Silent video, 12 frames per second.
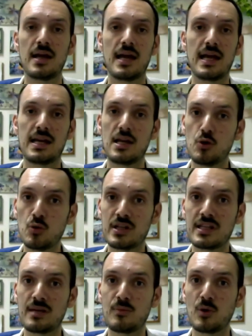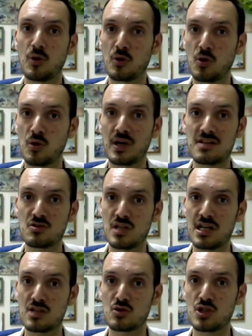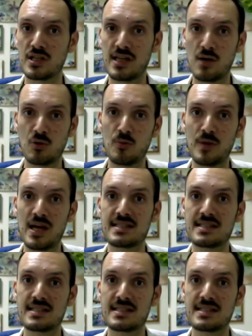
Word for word: e nell'ultimo congresso della Società Europea